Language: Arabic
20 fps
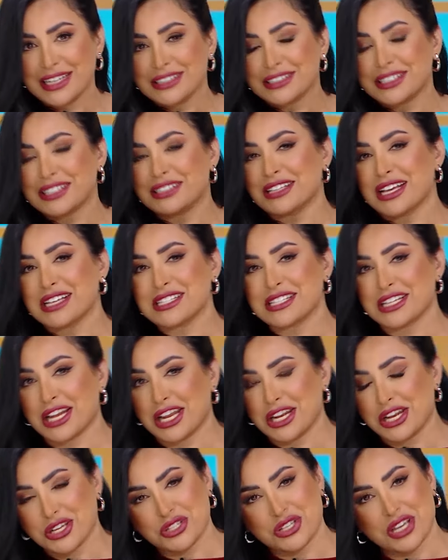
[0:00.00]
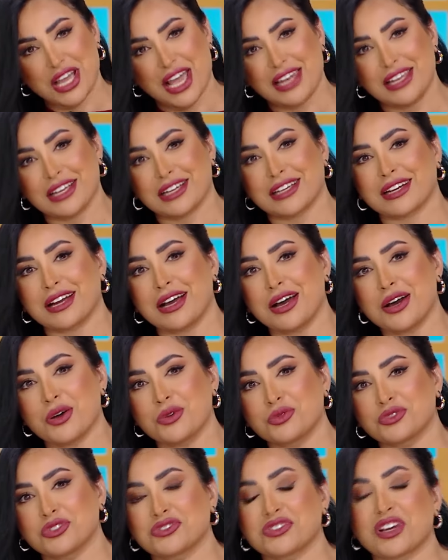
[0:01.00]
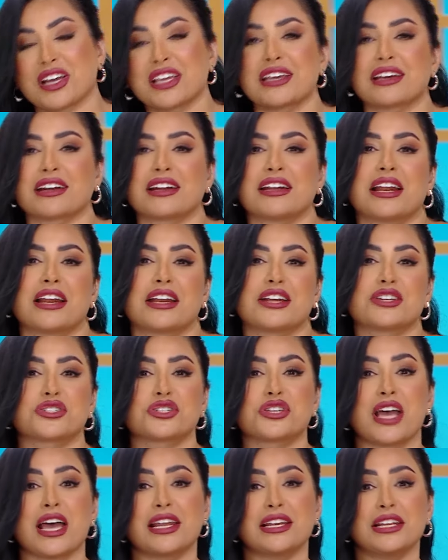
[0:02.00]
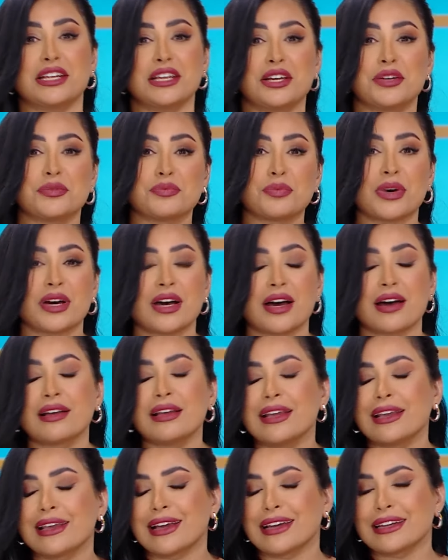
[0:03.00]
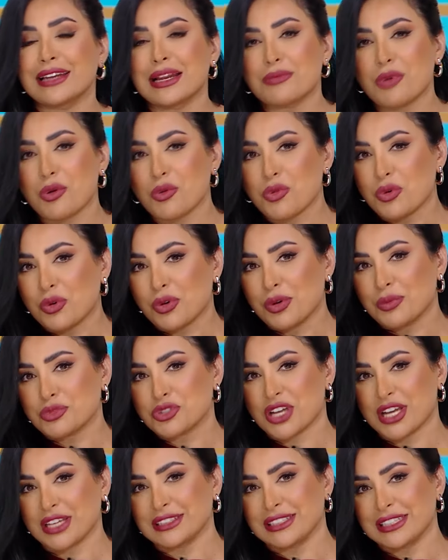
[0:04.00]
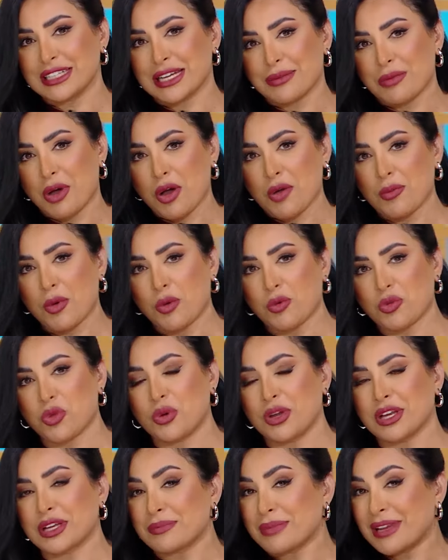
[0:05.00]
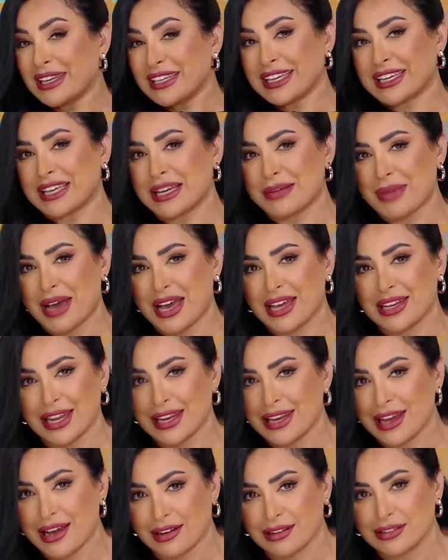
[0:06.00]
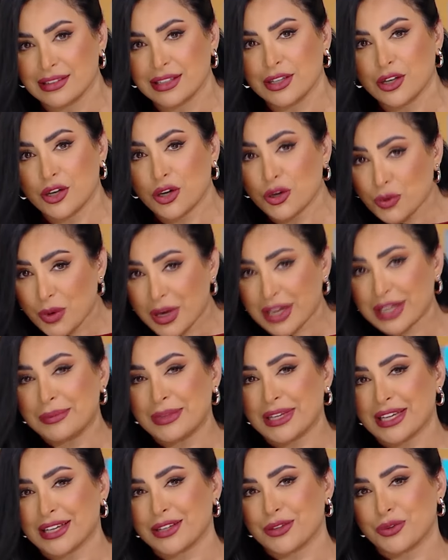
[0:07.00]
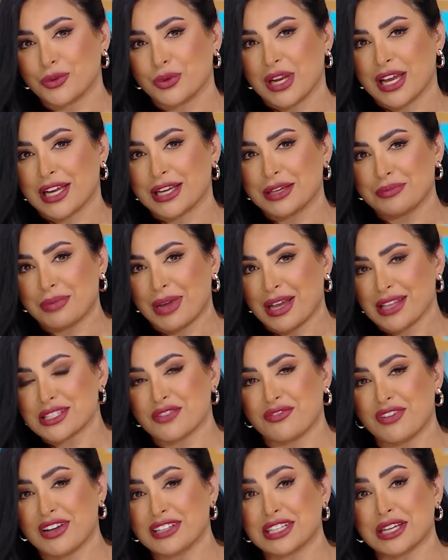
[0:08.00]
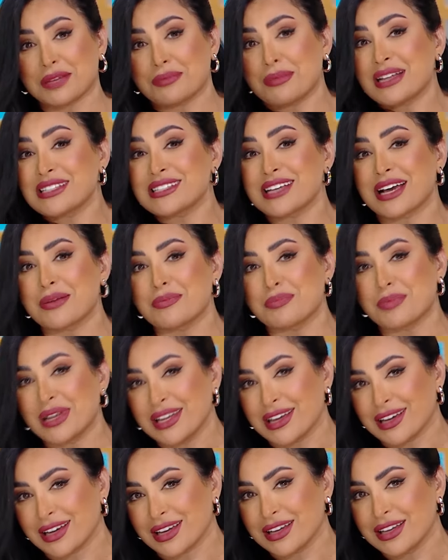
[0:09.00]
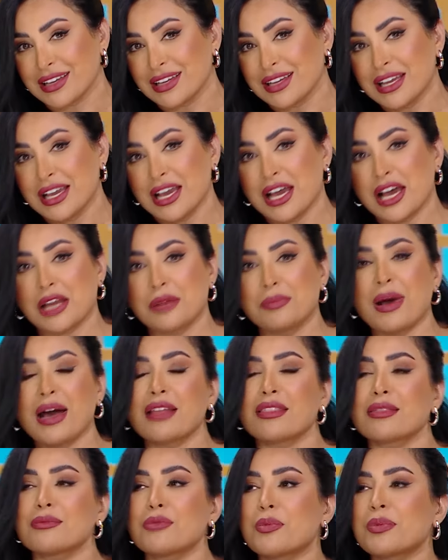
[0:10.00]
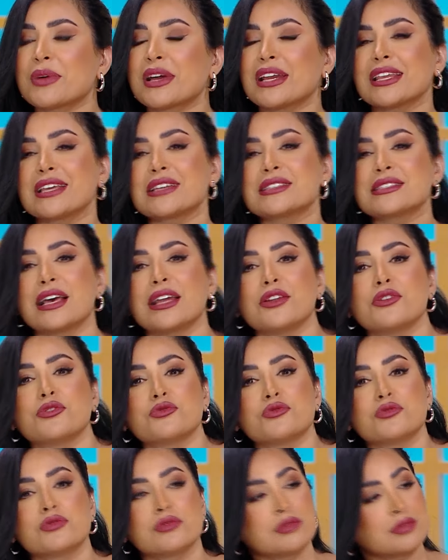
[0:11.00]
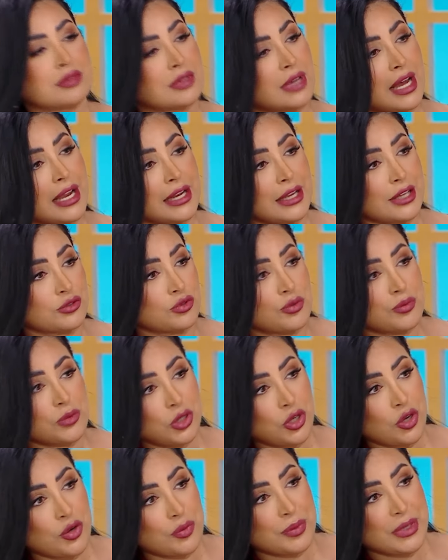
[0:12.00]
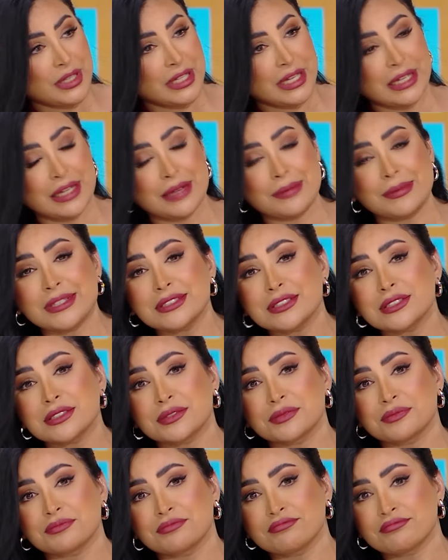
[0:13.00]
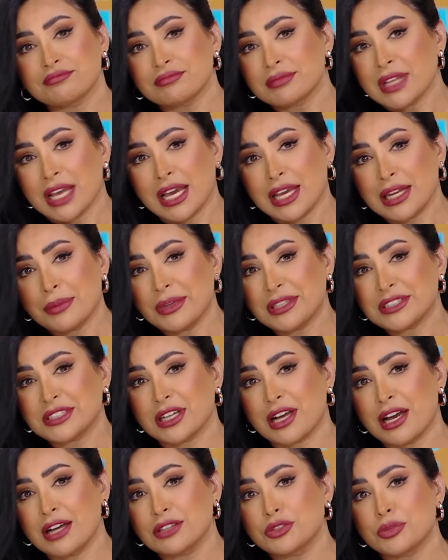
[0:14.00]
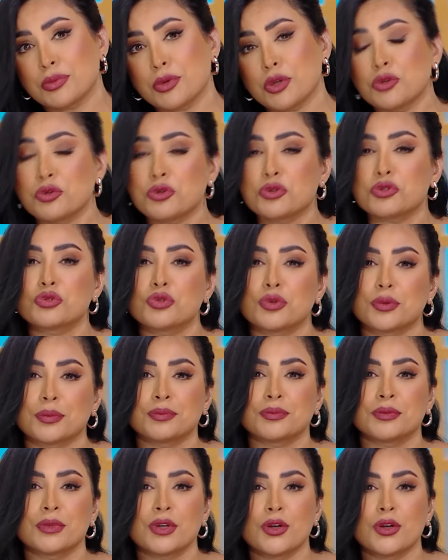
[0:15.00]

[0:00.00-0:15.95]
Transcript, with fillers: تتنازل عن الاشياء اللي يكرهها وتتغير الى الاشياء اللي يحبها، يعني الموضوع مشاهدينا ما هو موضوع اقبلني كما انا لا، هو قبلك ولكن بعض صفاتك ما تقبلها. البعض ممكن يسال انه هل يدوم الحب الى الابد؟ انا باعتقادي بانه يدوم